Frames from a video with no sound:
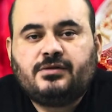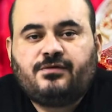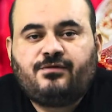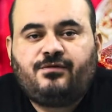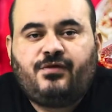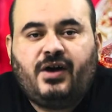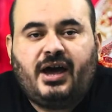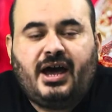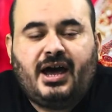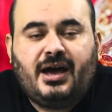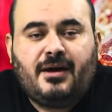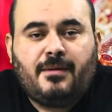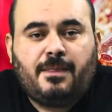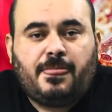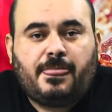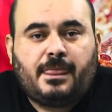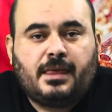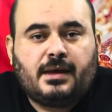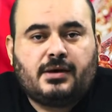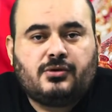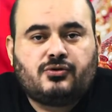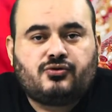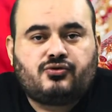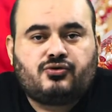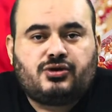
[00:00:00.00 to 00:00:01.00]
Ve
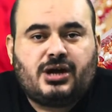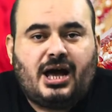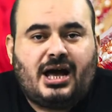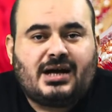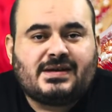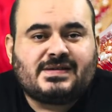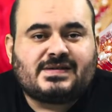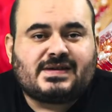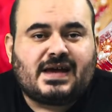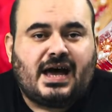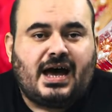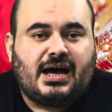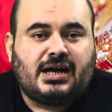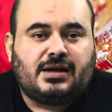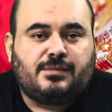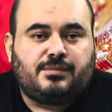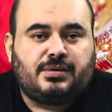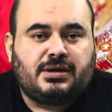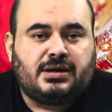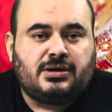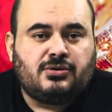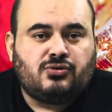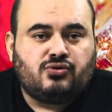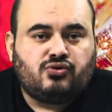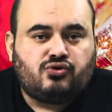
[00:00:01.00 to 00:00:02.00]
rüya
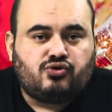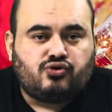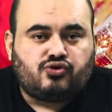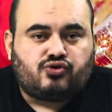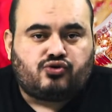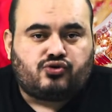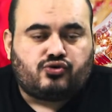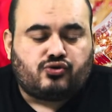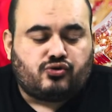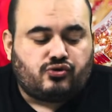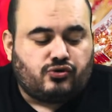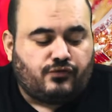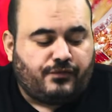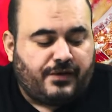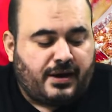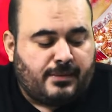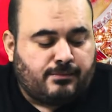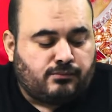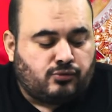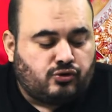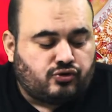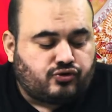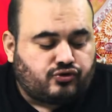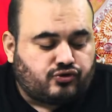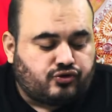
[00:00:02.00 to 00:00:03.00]
sahibinin huzurlu ve
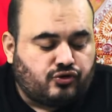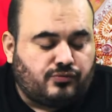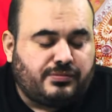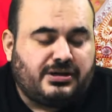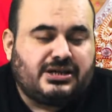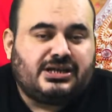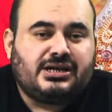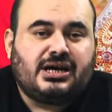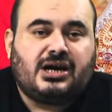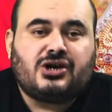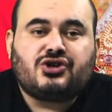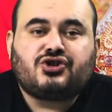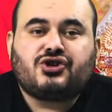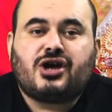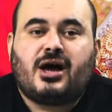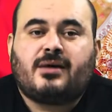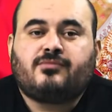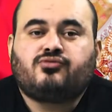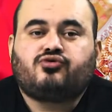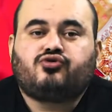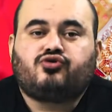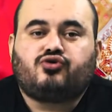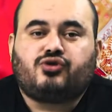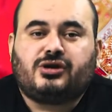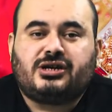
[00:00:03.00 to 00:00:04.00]
mutlu bir
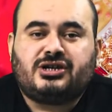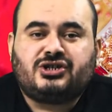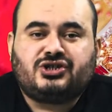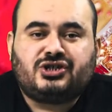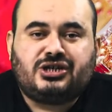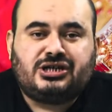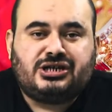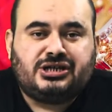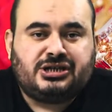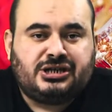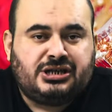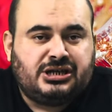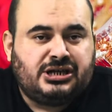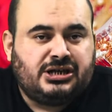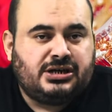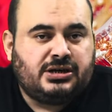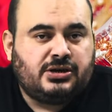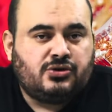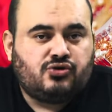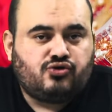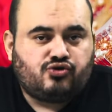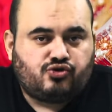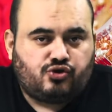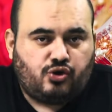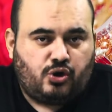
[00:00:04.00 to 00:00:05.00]
yaşam süreceğini
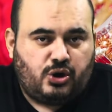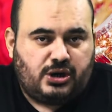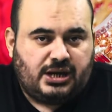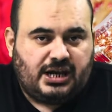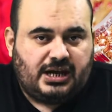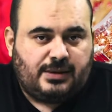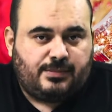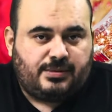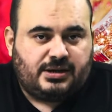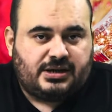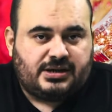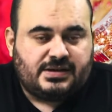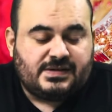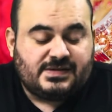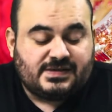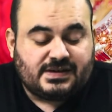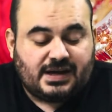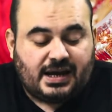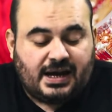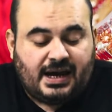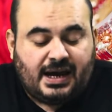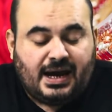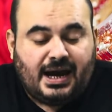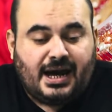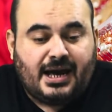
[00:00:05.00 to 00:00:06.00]
söyleyebiliriz.
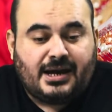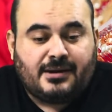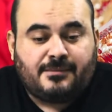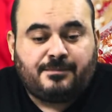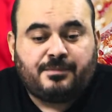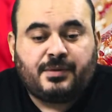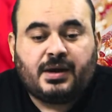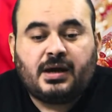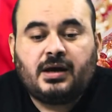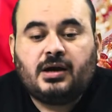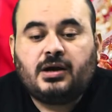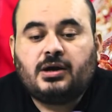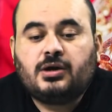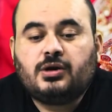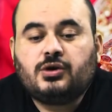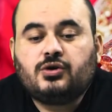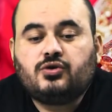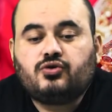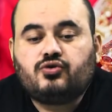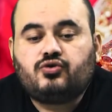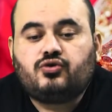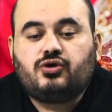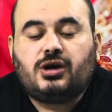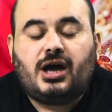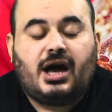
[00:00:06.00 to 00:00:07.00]
Eğer
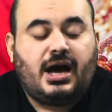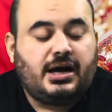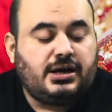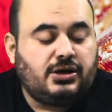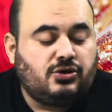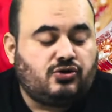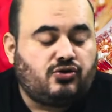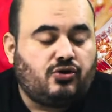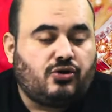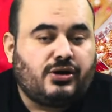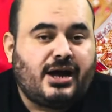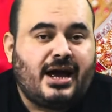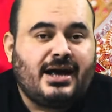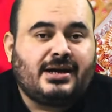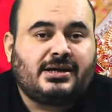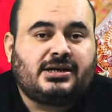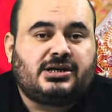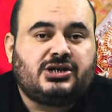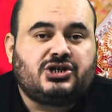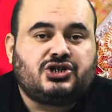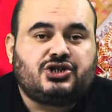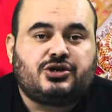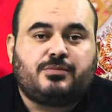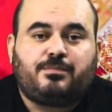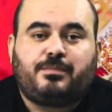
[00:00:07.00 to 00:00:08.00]
rüyayı gören
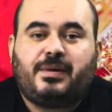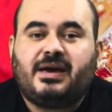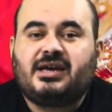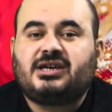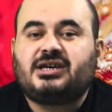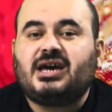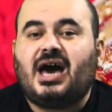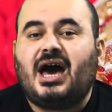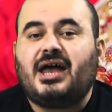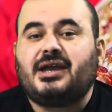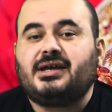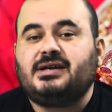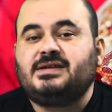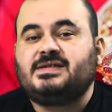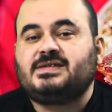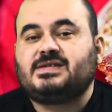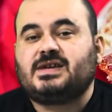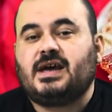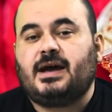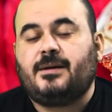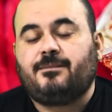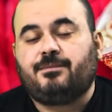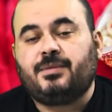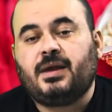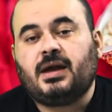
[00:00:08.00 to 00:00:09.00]
kişi bekar
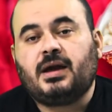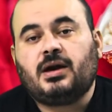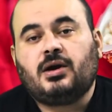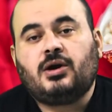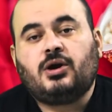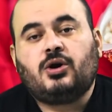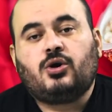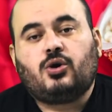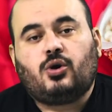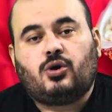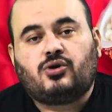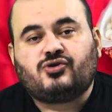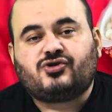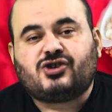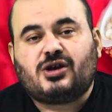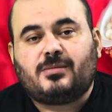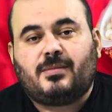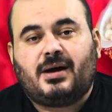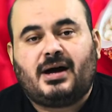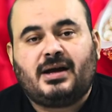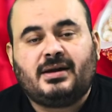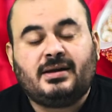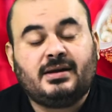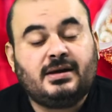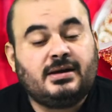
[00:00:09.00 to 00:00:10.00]
ise o
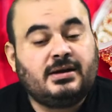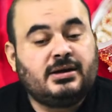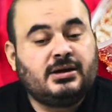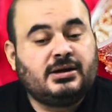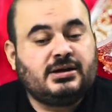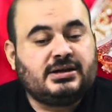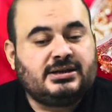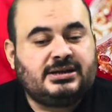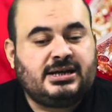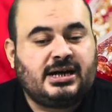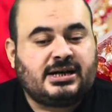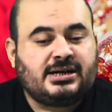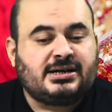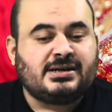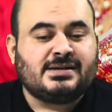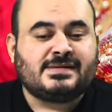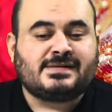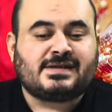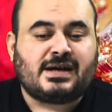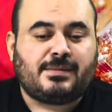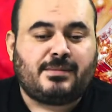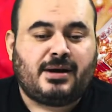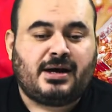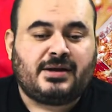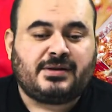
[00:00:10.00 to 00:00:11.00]
zaman yakın
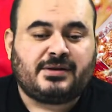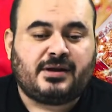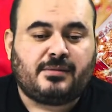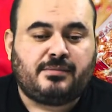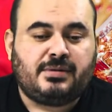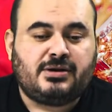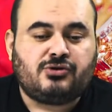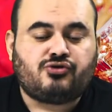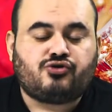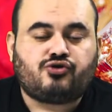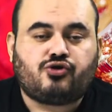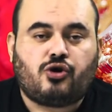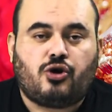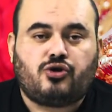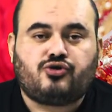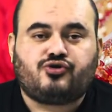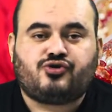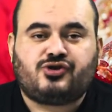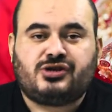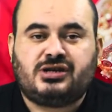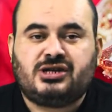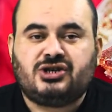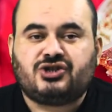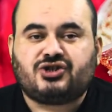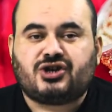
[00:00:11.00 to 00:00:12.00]
zamanda bir
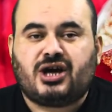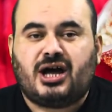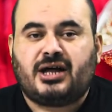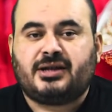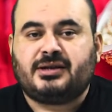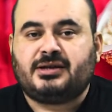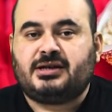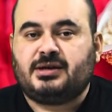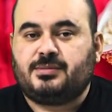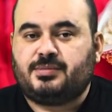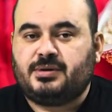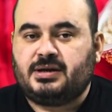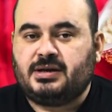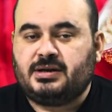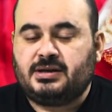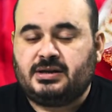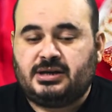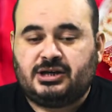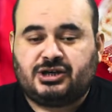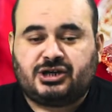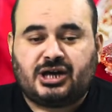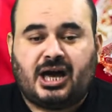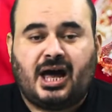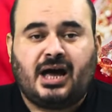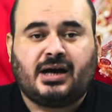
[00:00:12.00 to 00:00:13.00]
söz, nişan gibi,
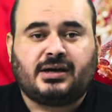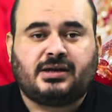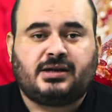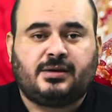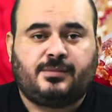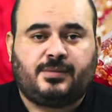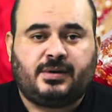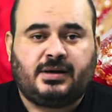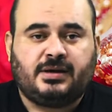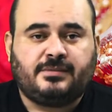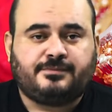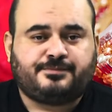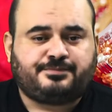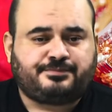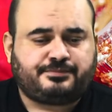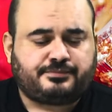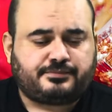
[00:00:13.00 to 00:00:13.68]
nikah gibi